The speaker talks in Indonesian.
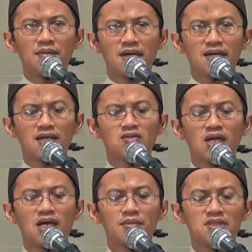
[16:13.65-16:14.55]
maka
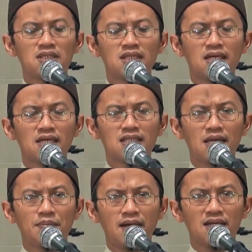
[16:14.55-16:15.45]
itulah masjid yang
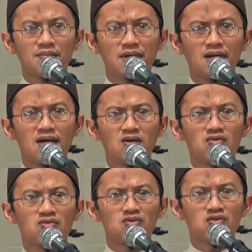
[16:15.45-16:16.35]
kita paling berhak
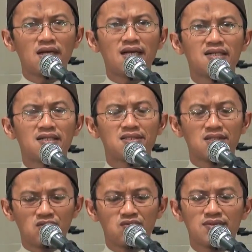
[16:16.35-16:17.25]
untuk sholat di
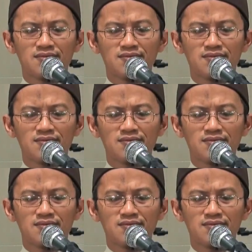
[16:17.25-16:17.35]
situ.